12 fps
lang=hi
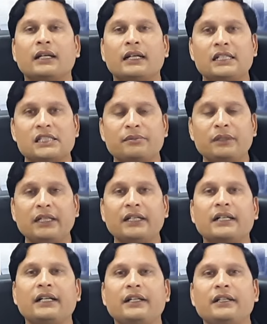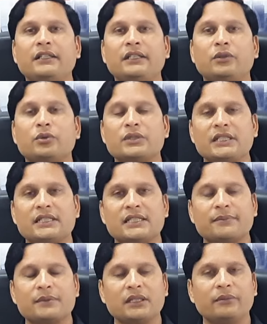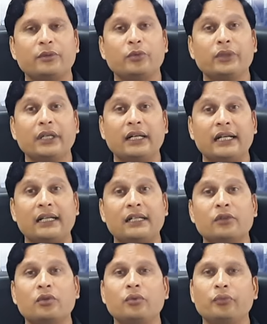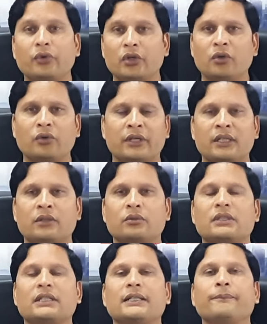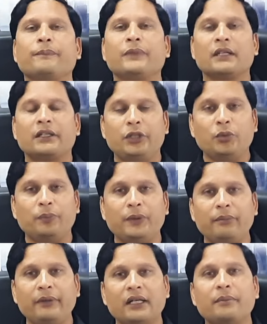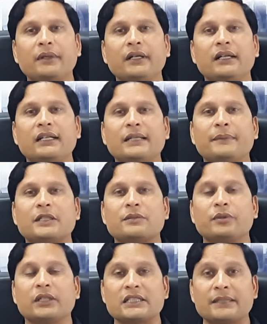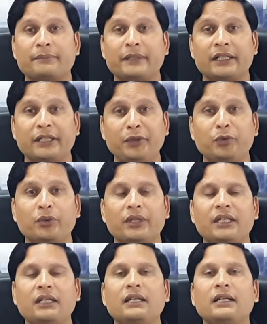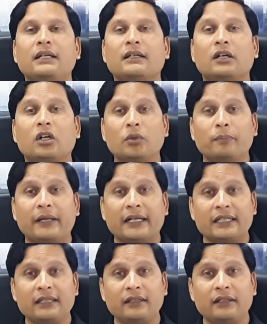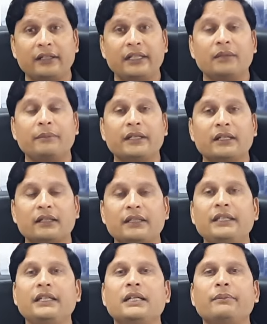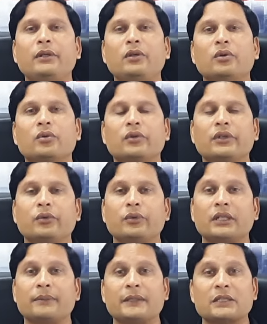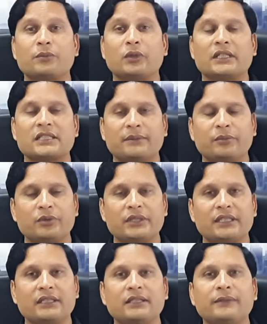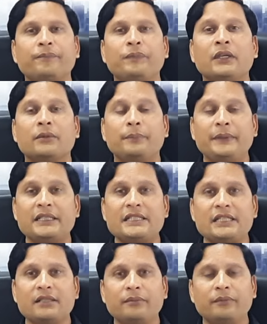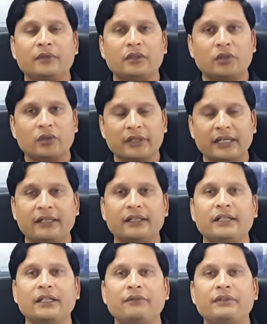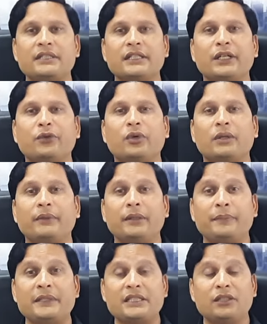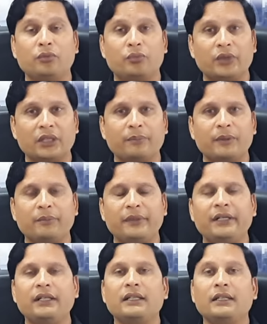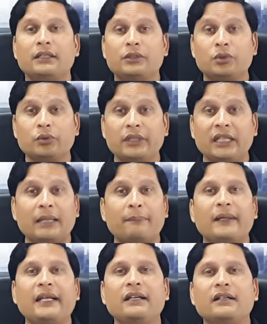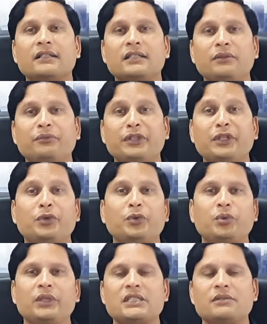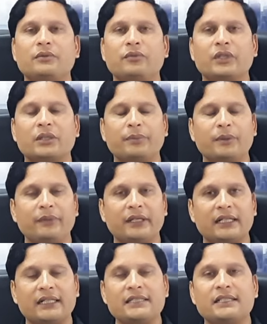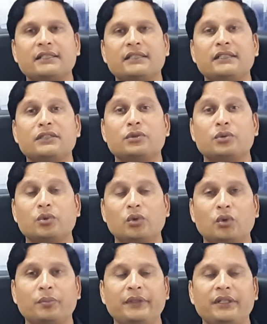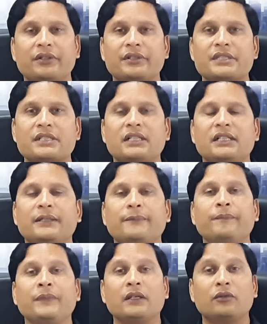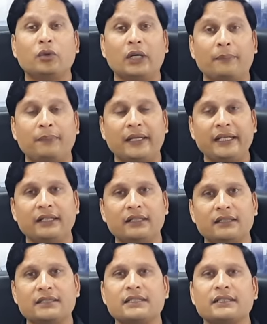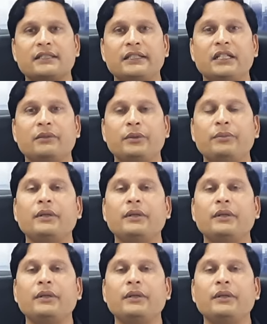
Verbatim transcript: एलिजिबिलिटी क्राइटेरिया दिया उसके हिसाब से हमें उनकी गाइडलाइन को फॉलो करना होता है यूपी बिहार बंगाल के पासपोर्ट एक्सेप्टेड नहीं होंगे और बाकी इंडिया में कहीं के भी लोग होंगे उनका पासपोर्ट एक्सेप्ट हो जाएगा पीसीएम कैटेगरी के वीज़ा की रिक्वायरमेंट पीसीएम वर्क परमिट जो कि अप्लाई करते हैं विद इन टू डेज में वर्क परमिट आ जाता है सो जो लोग भी इंटरेस्टेड हैं वो अप्लाई कर सकते हैं अभी